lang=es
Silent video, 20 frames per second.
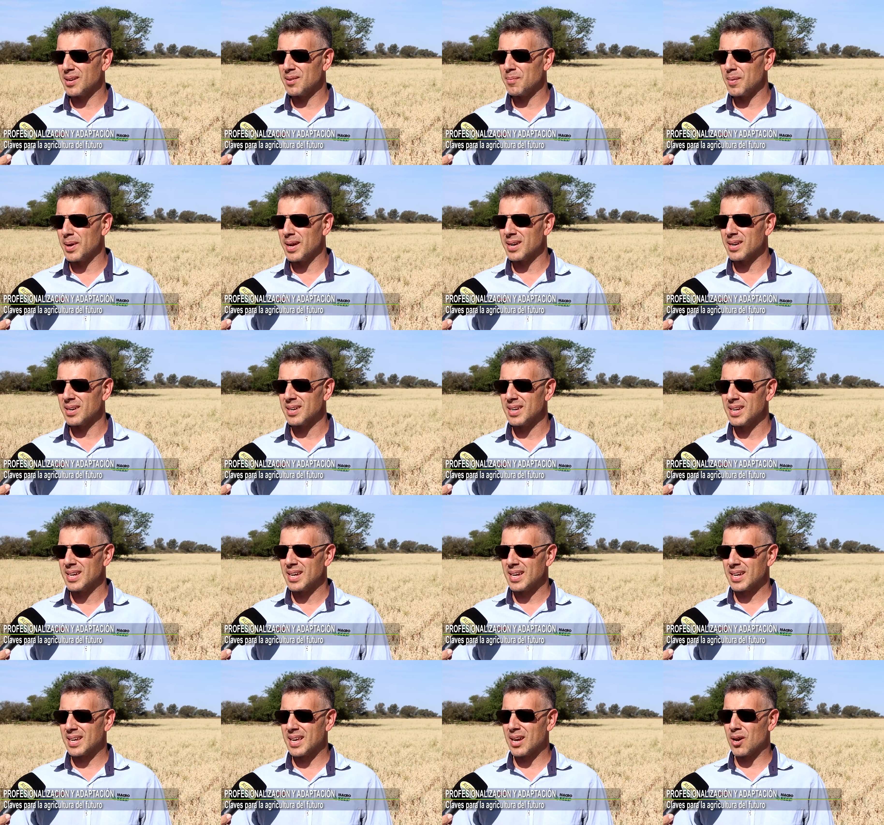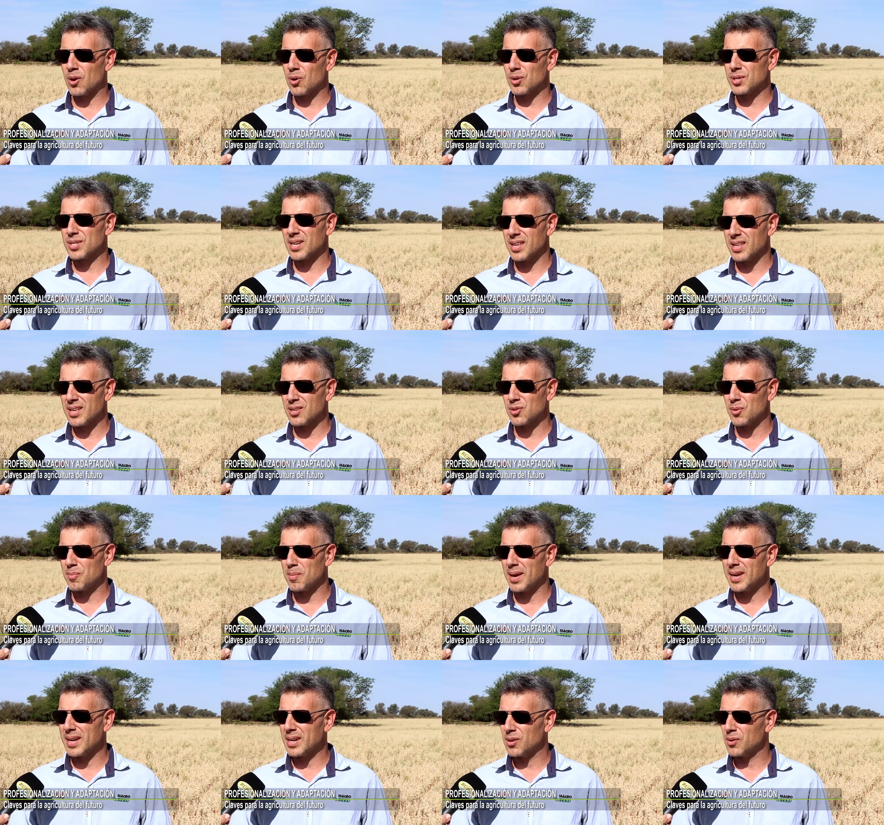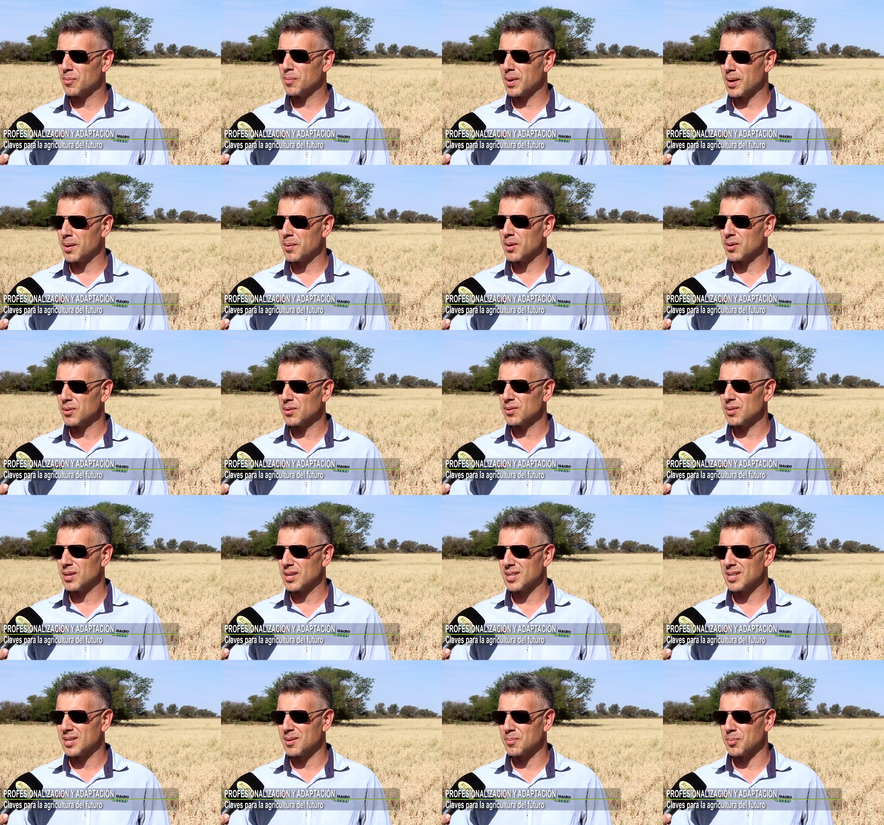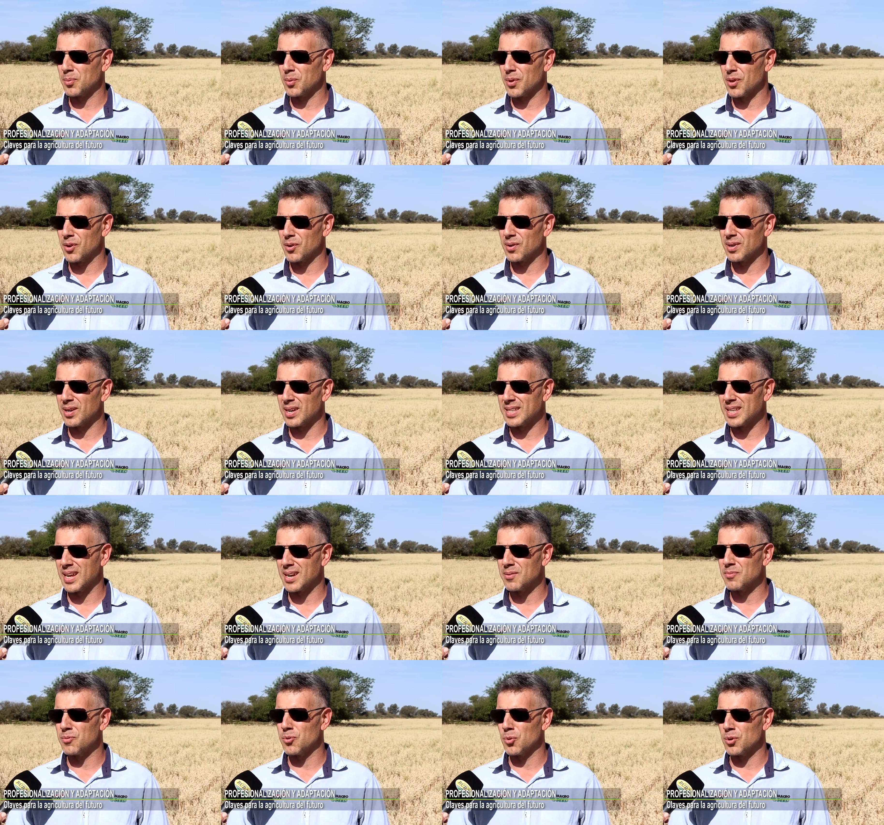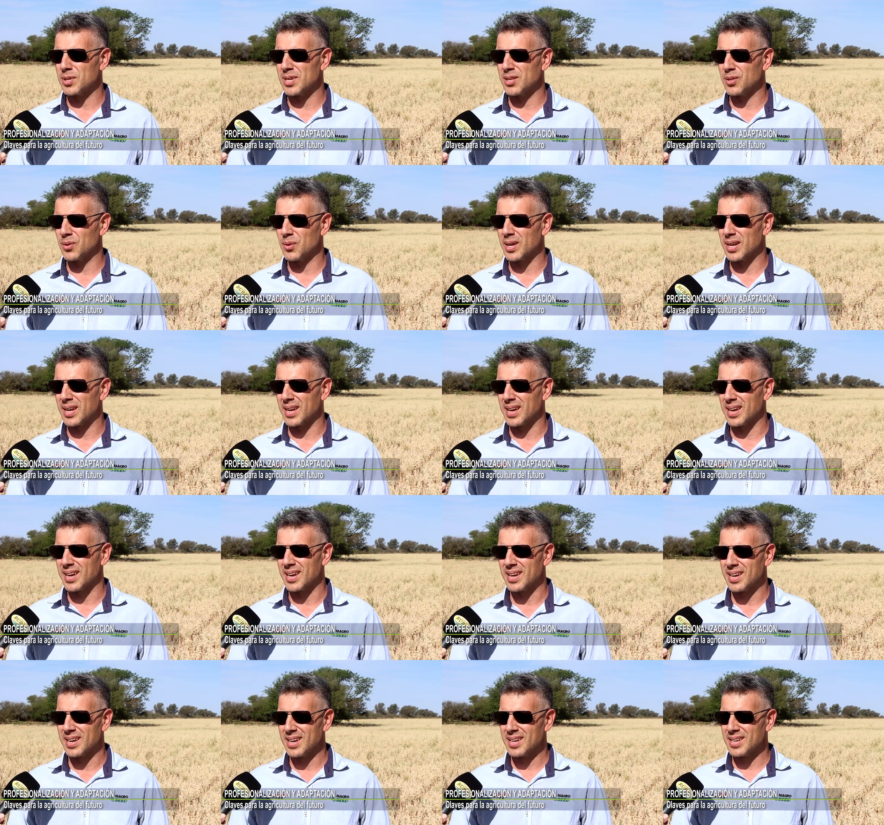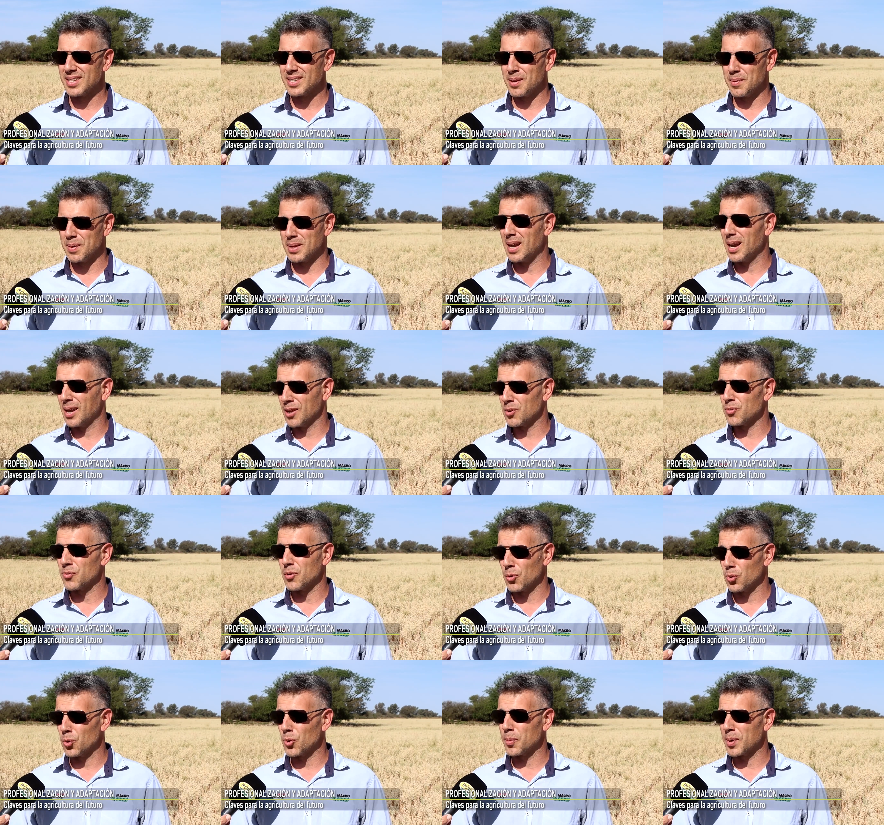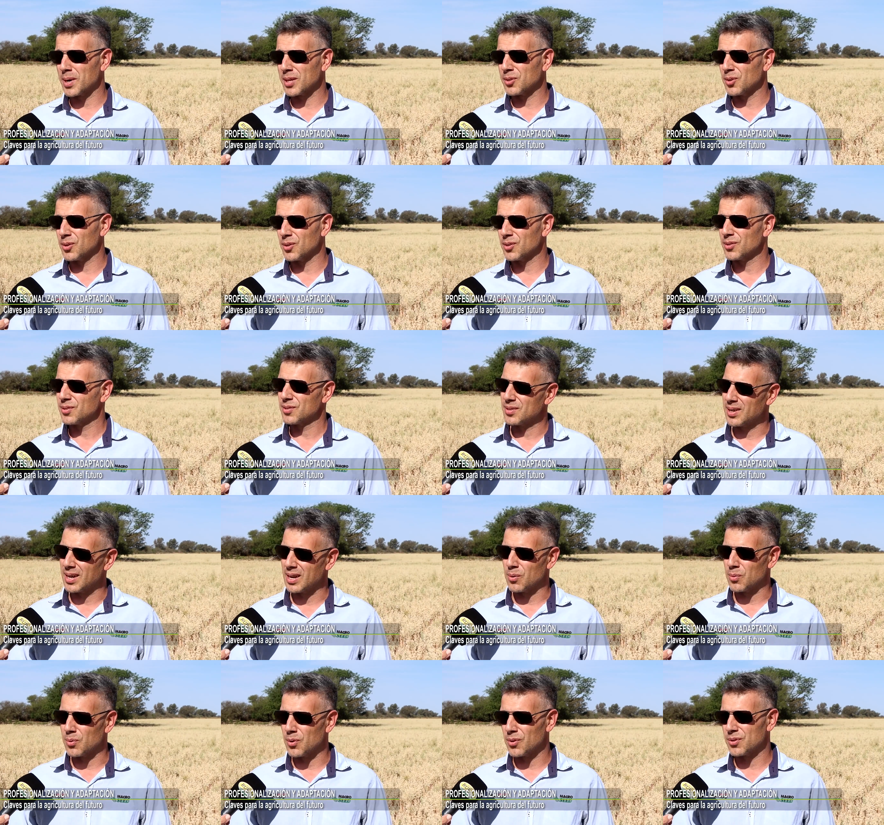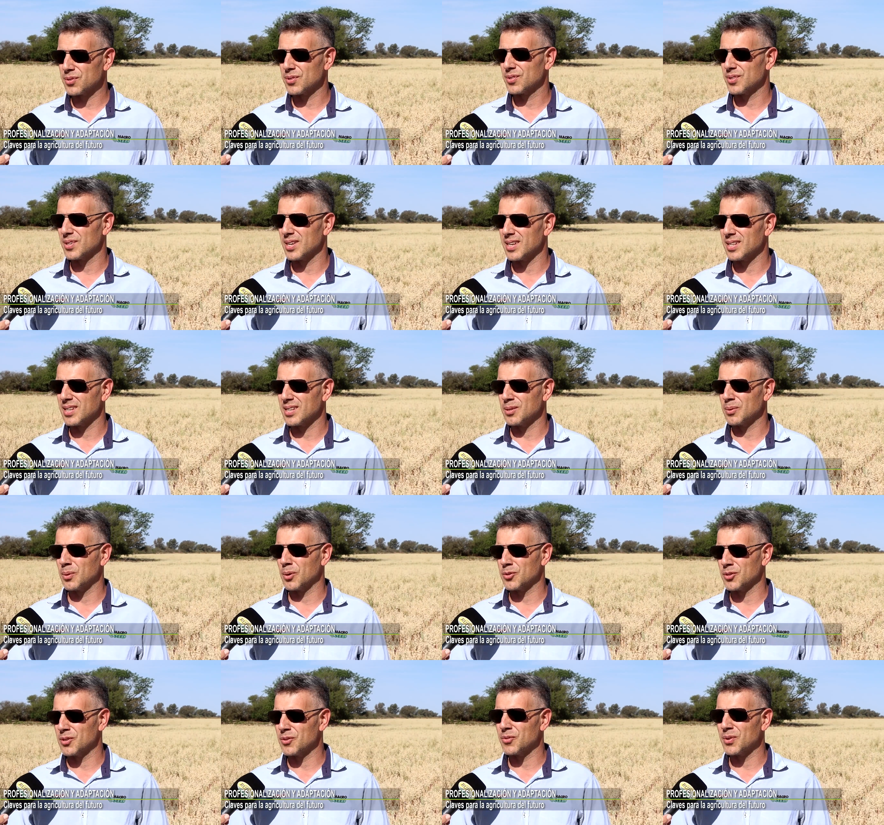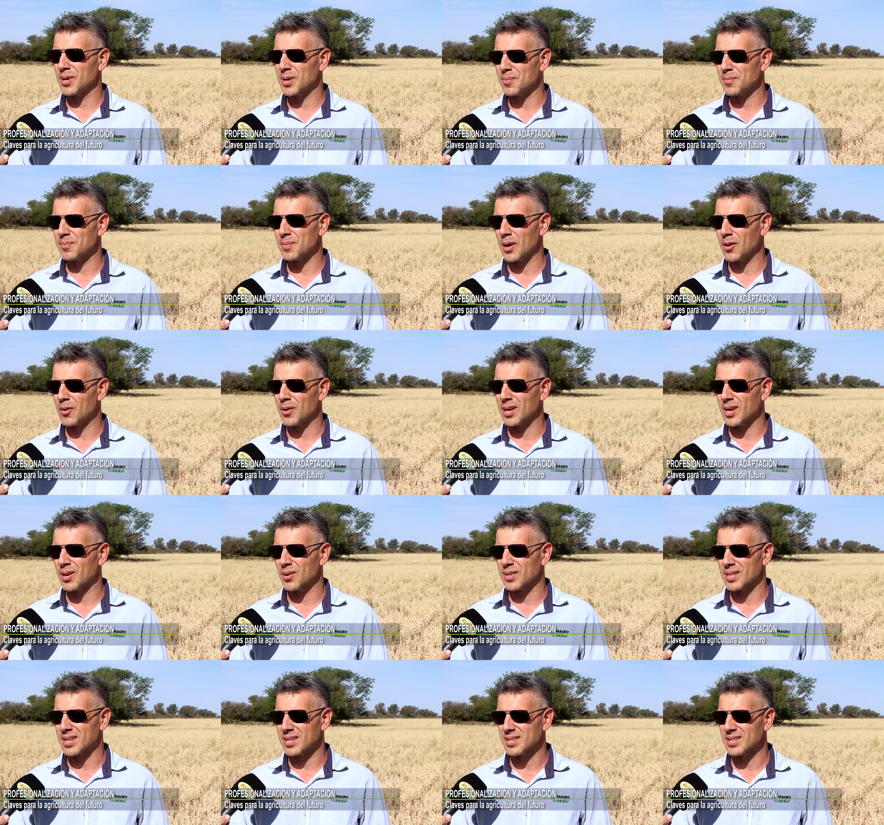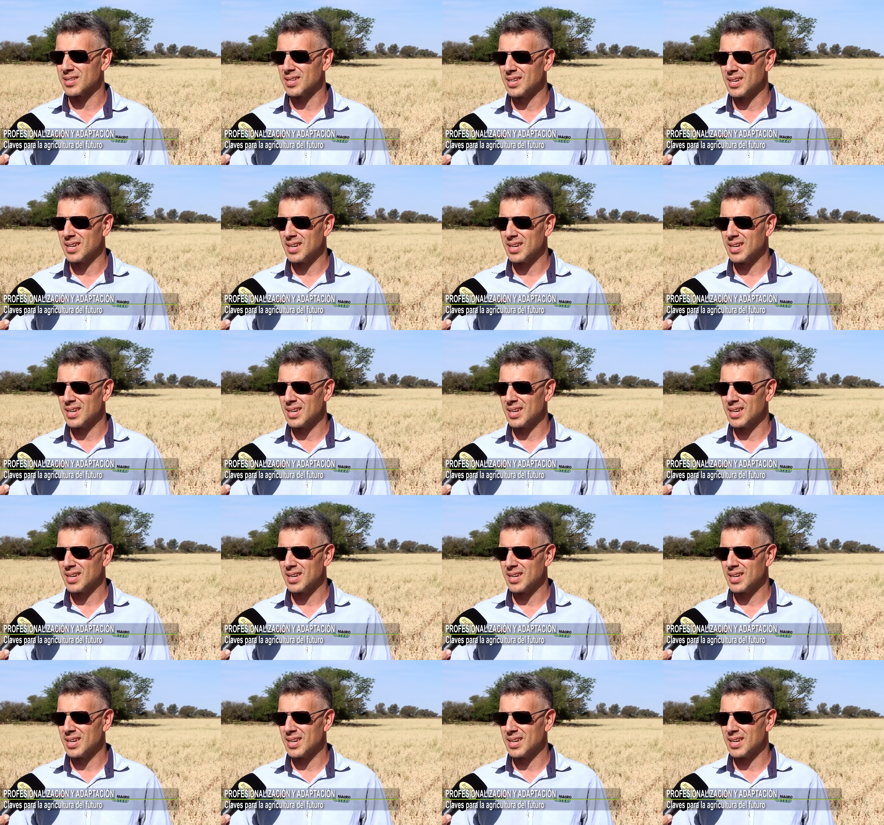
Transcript: en ver qué cosas de esos manejos previos este, pudieron estar influyendo en que, si bien el año fue duro para todos, algunas este, situaciones fueran mejores que otras.